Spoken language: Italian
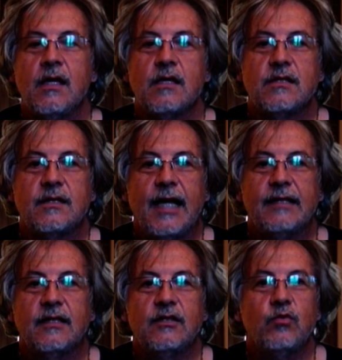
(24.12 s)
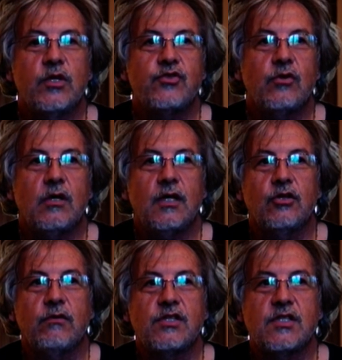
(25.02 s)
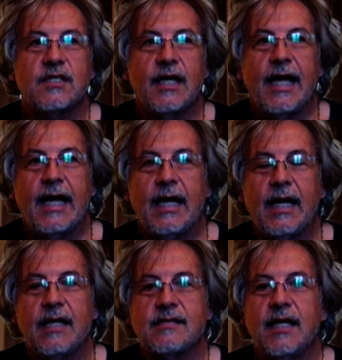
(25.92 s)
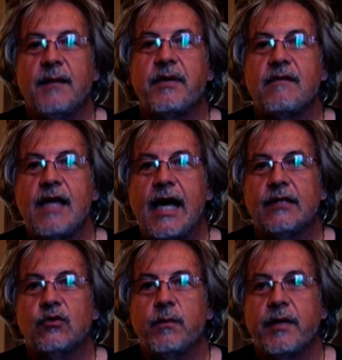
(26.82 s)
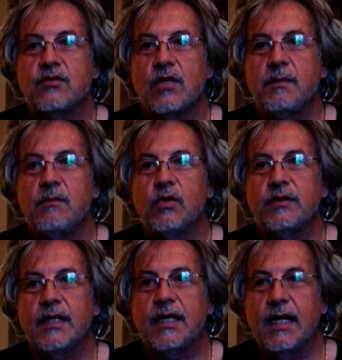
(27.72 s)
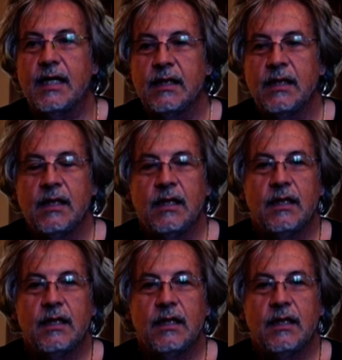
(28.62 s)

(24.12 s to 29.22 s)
Si tratta di due giorni dove ci sarà alla sala Previato presso la biblioteca